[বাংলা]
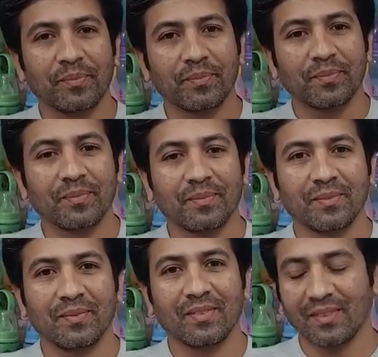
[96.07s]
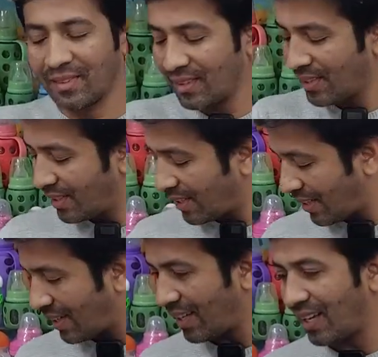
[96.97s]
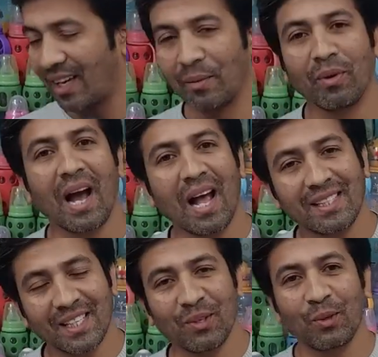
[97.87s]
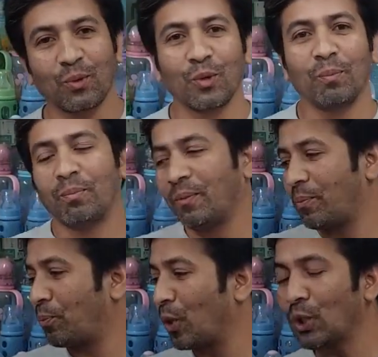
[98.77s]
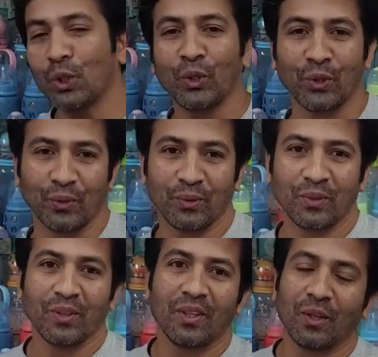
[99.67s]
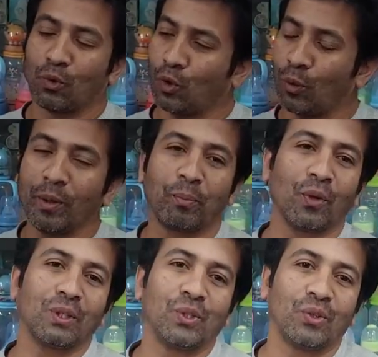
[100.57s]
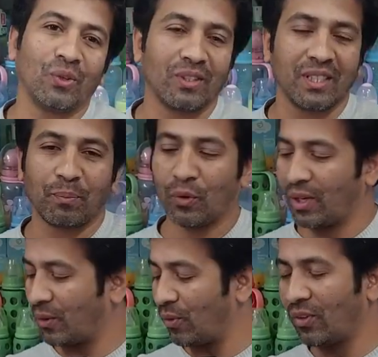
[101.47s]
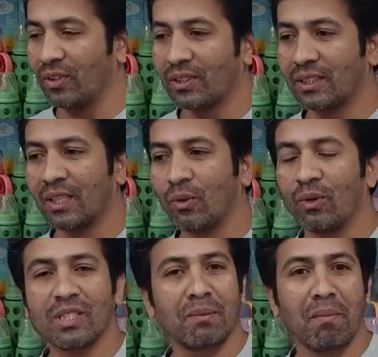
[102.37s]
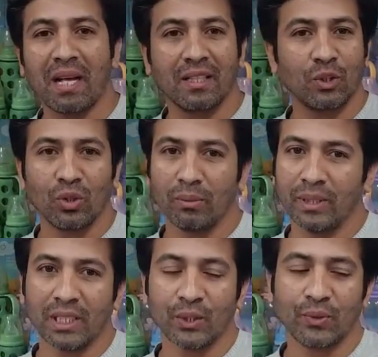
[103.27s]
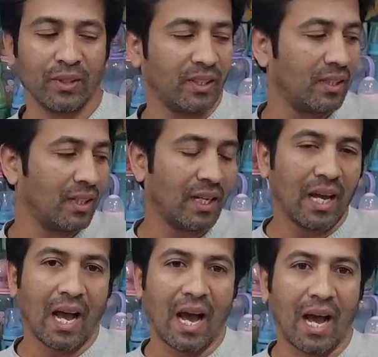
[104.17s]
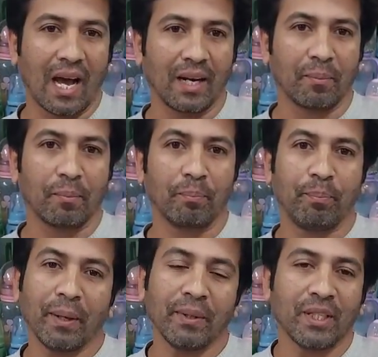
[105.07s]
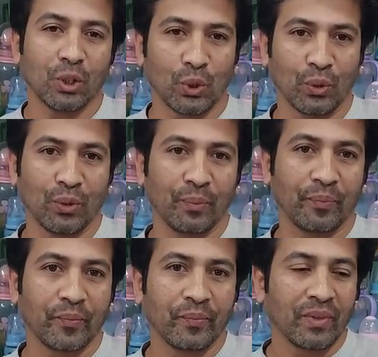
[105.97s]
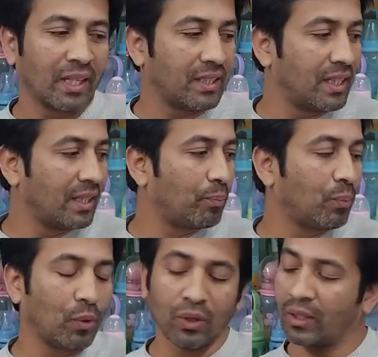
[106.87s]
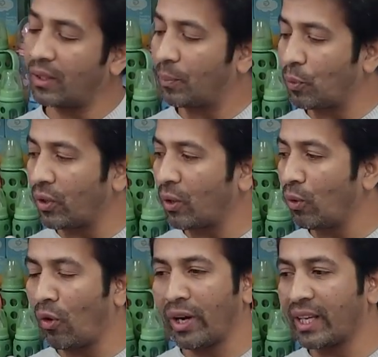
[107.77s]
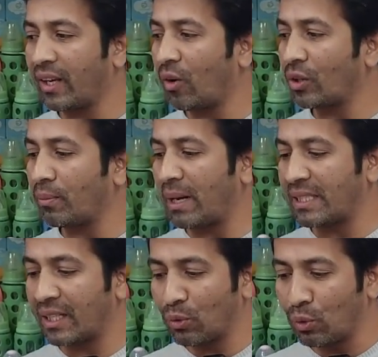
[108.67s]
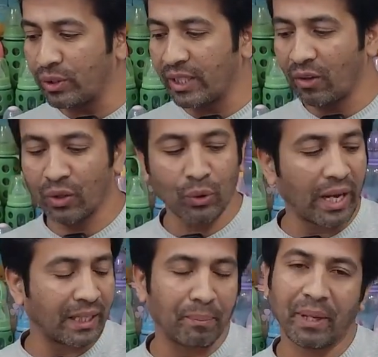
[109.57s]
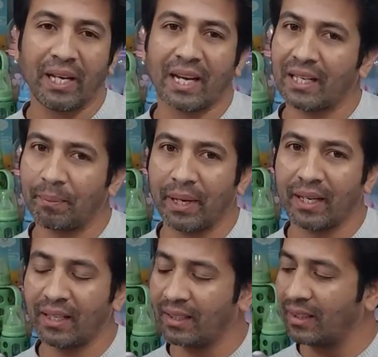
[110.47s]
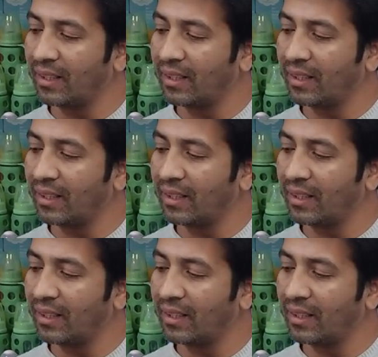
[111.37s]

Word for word: দরকারি দরকারি জিনিসগুলো দেখিয়ে থাকেন হ্যাঁ এবং আজকেও খুব প্রয়োজনীয় আচ্ছা খুবই প্রয়োজনীয় যে প্রোডাক্টগুলো সেগুলো হচ্ছে মাদের জন্য বিশেষ করে আর বেবিদের জন্য আচ্ছা যে প্রোডাক্টগুলো অনেকে হয়তো বাজারে খুঁজে হয়তো একটা পাইলে একটা পায় না